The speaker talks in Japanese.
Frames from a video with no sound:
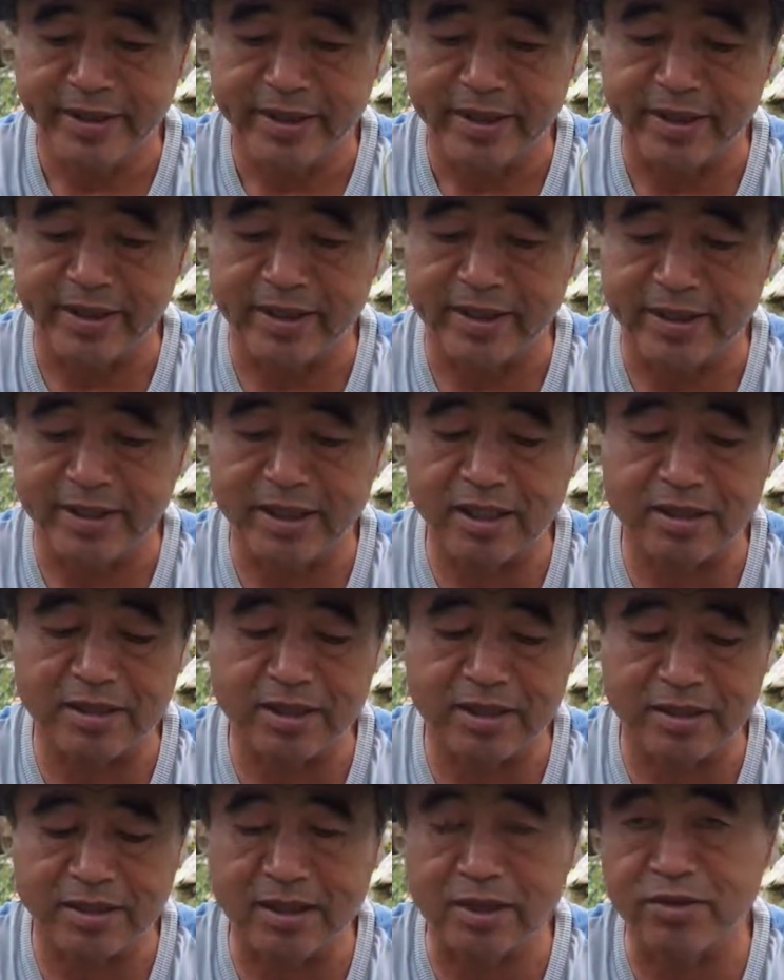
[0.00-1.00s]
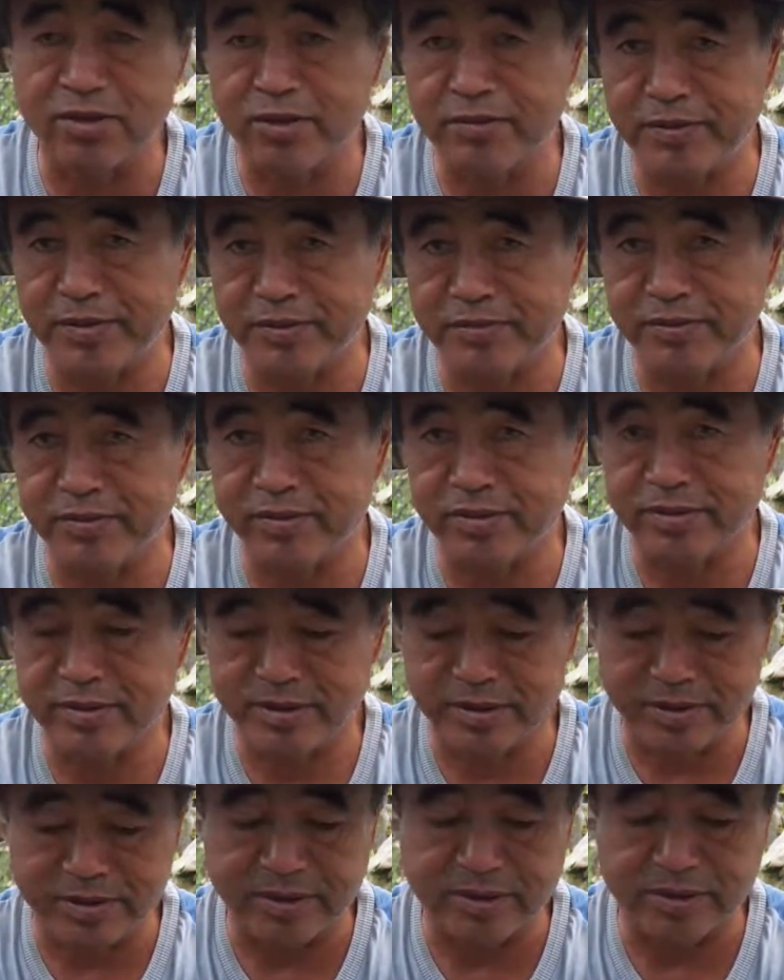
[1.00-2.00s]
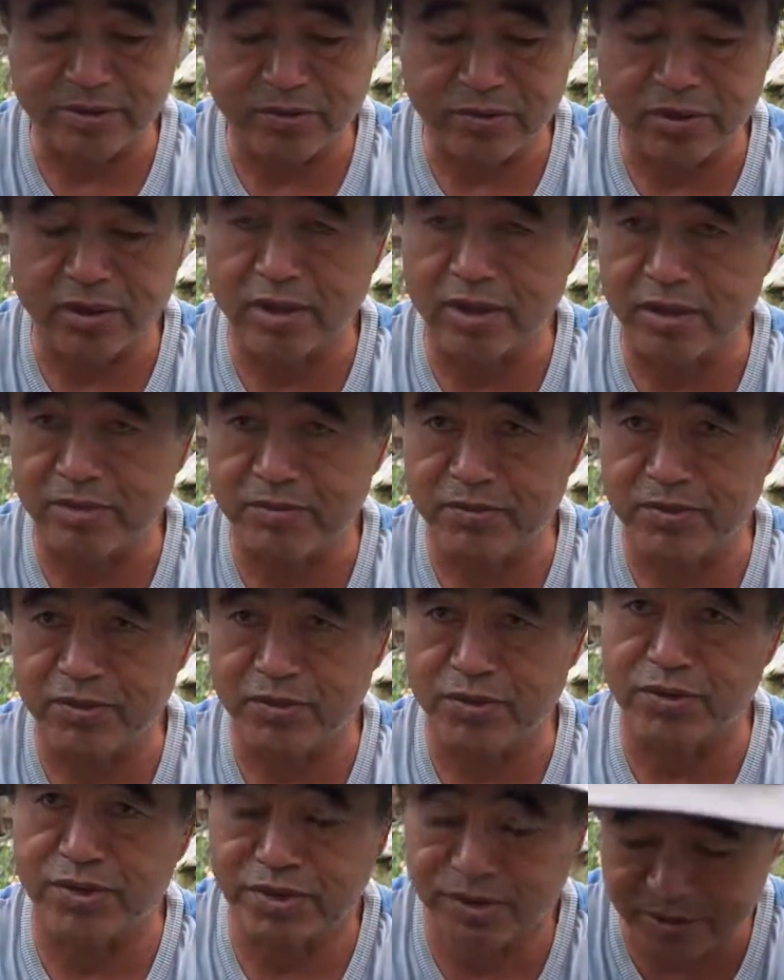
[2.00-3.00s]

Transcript: えー、ガーデンデンドロリウムこれからもよろし